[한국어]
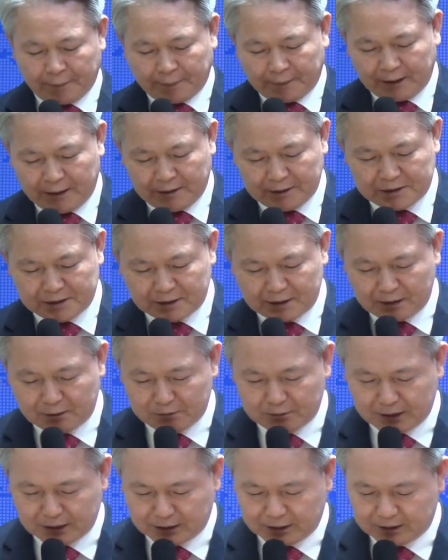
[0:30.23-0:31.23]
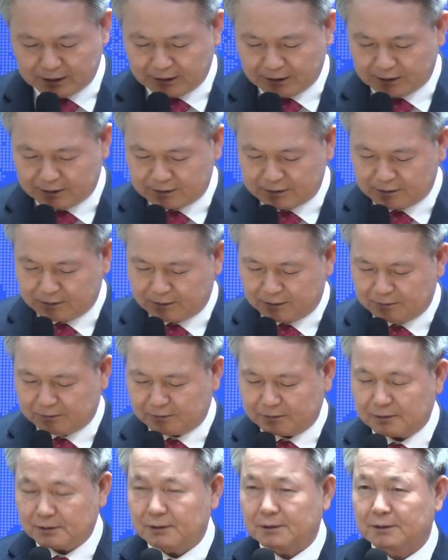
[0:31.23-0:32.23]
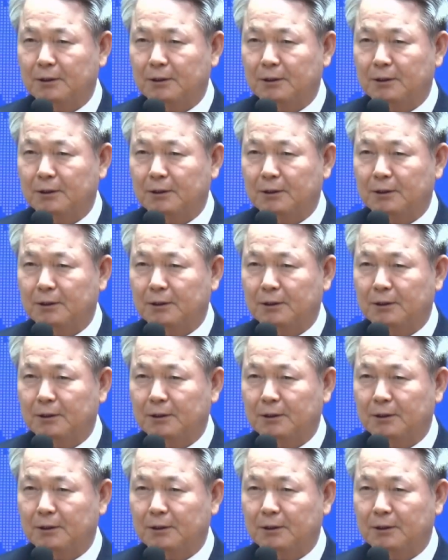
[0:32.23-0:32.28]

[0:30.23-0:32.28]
히스기야 왕에 대해서는